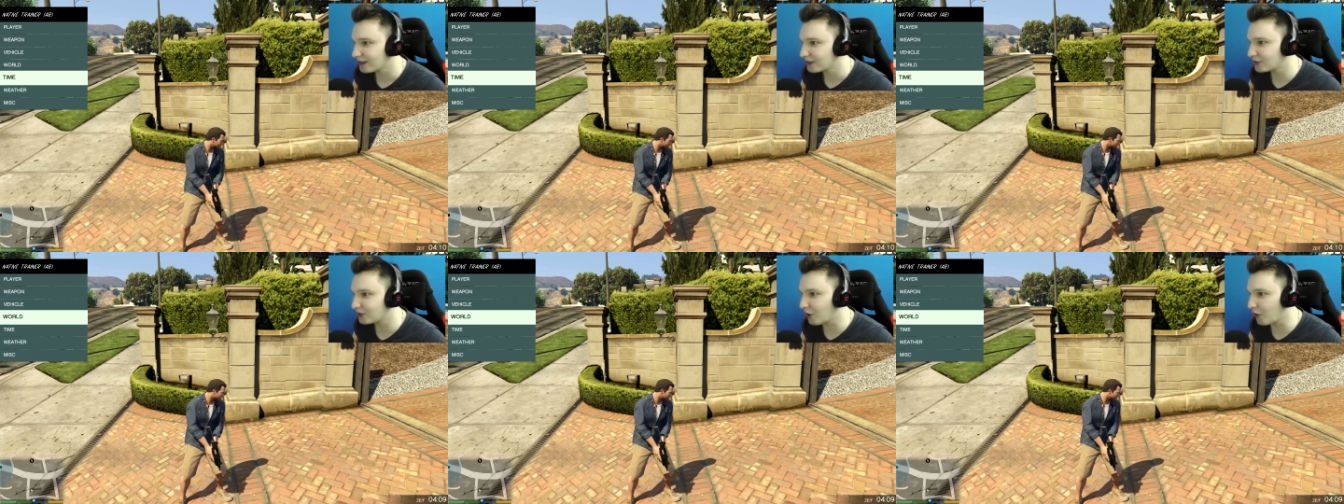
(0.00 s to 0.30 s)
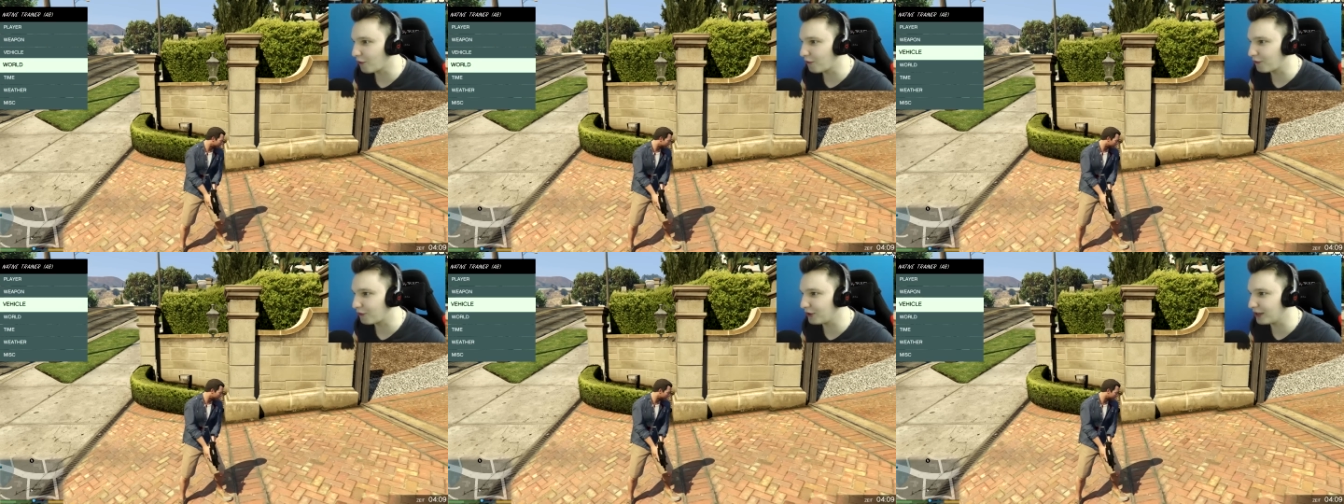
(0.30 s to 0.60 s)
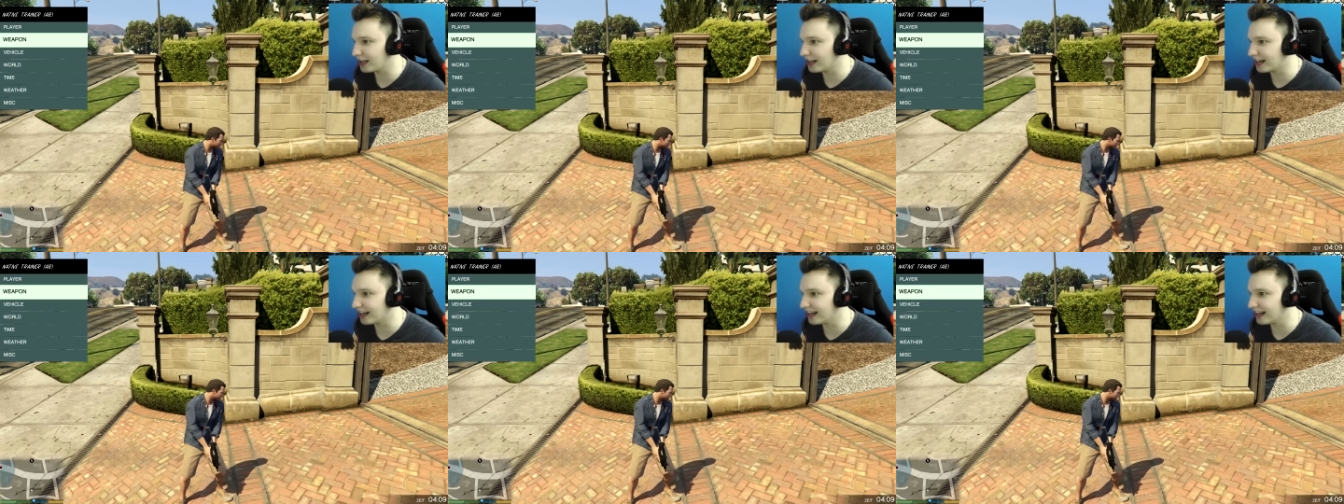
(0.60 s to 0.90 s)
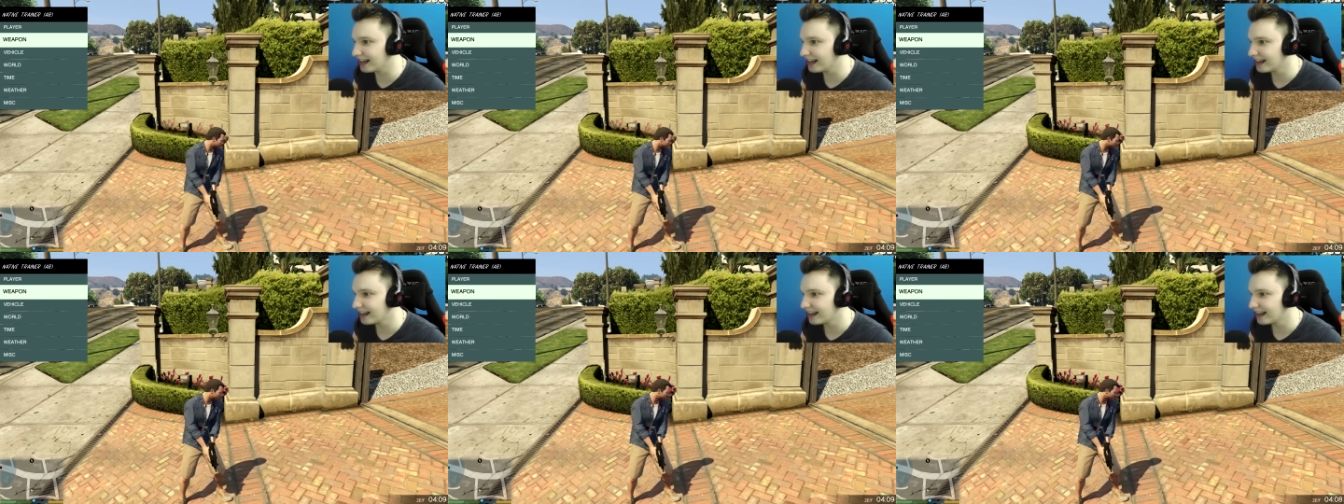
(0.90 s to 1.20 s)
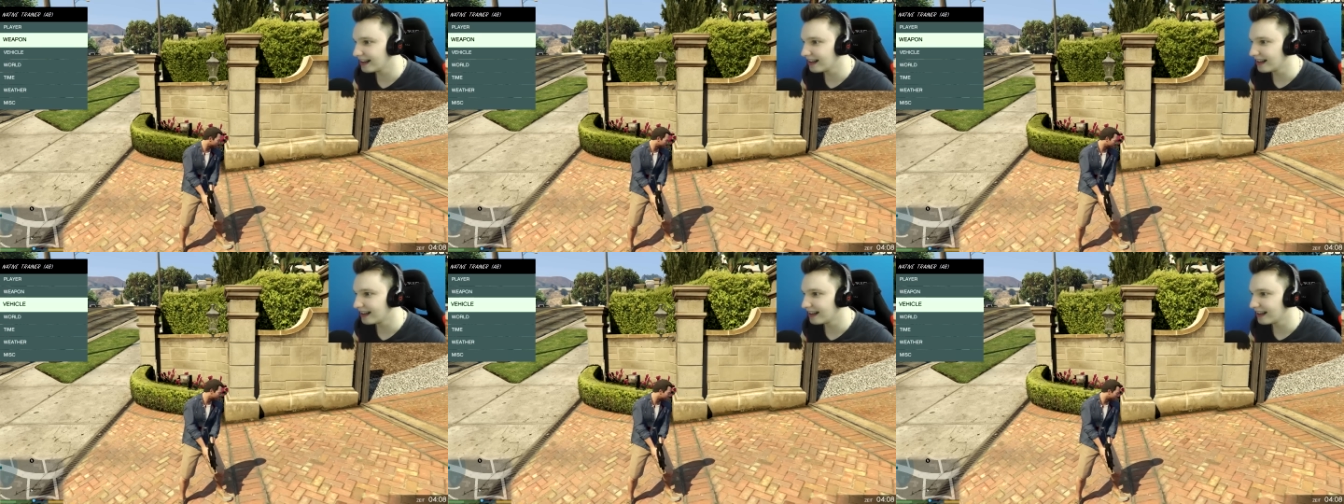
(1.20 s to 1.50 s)
So viel.
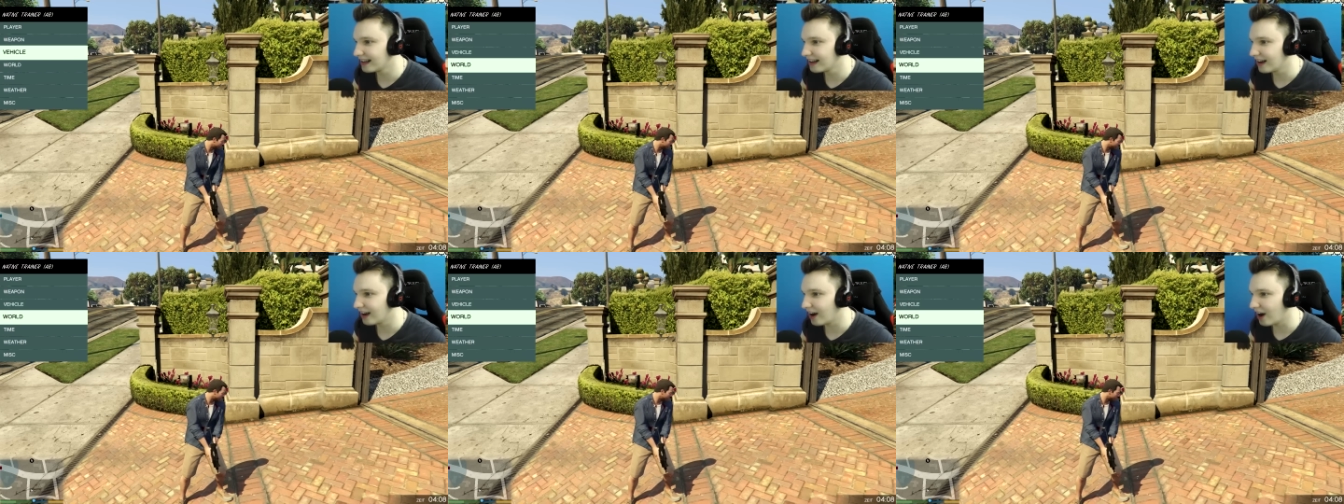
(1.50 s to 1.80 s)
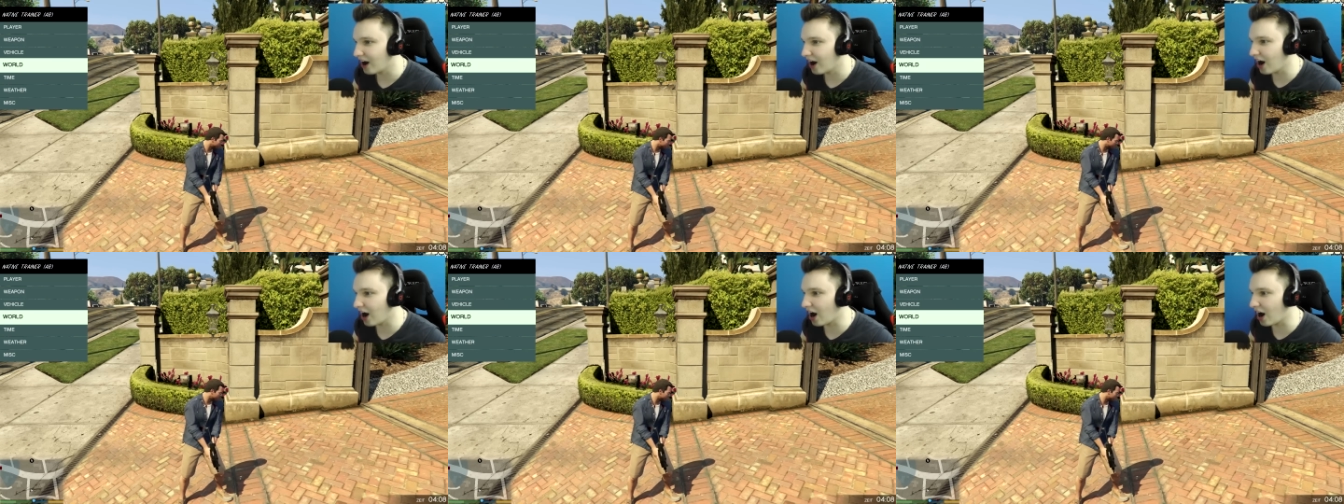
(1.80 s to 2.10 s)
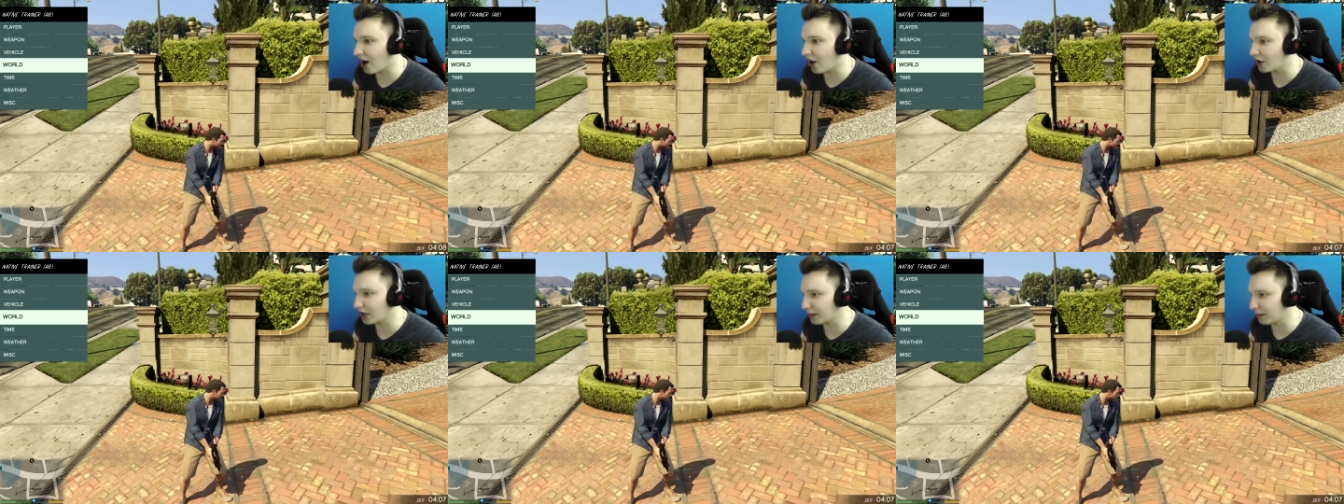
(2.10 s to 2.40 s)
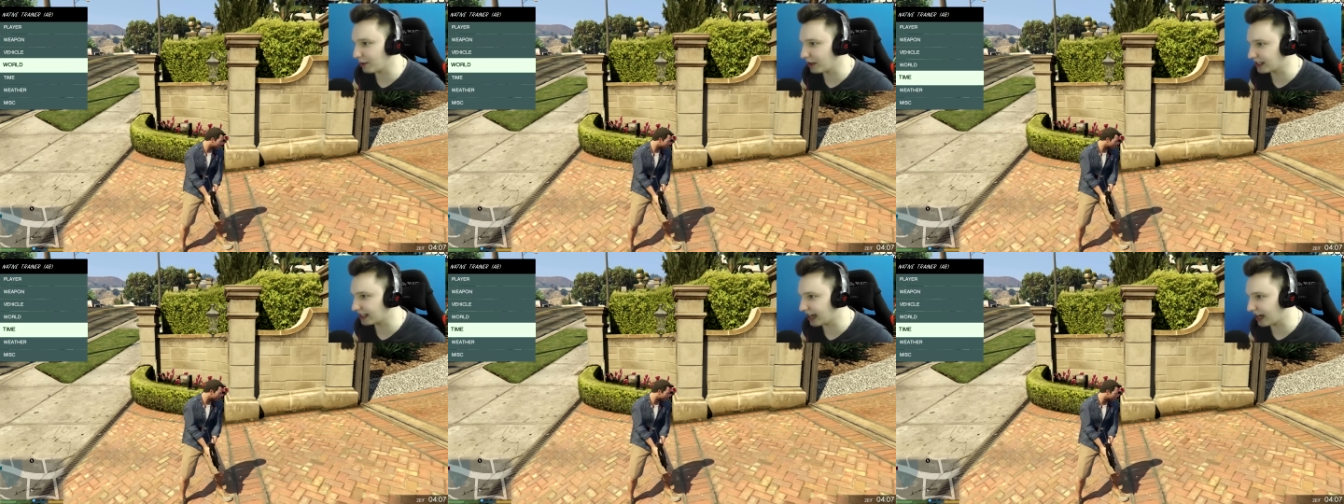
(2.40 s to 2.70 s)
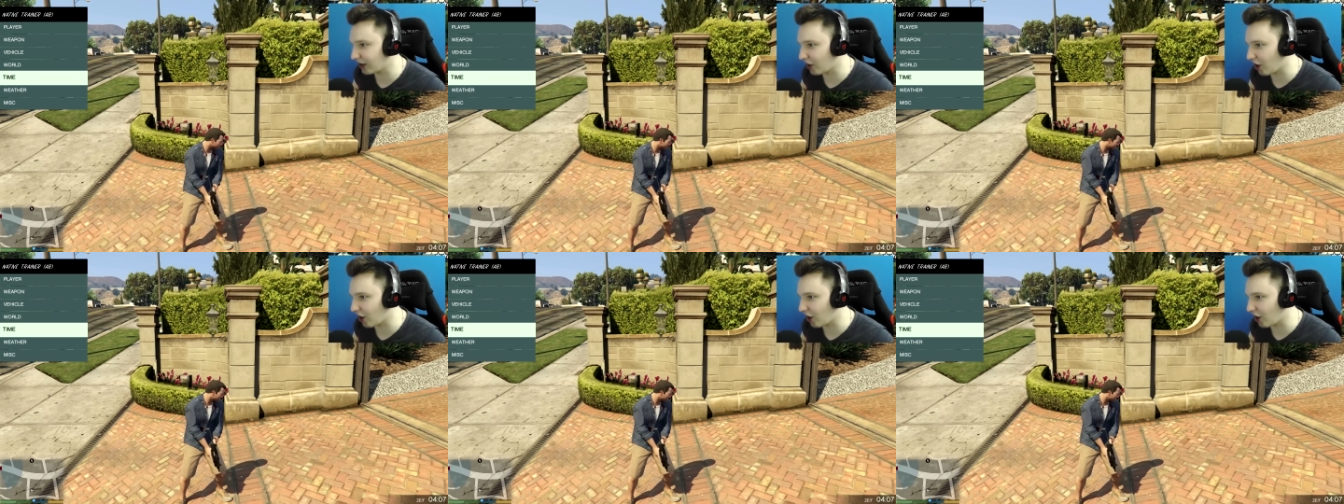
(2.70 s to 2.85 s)
Oh, oh, die Polizei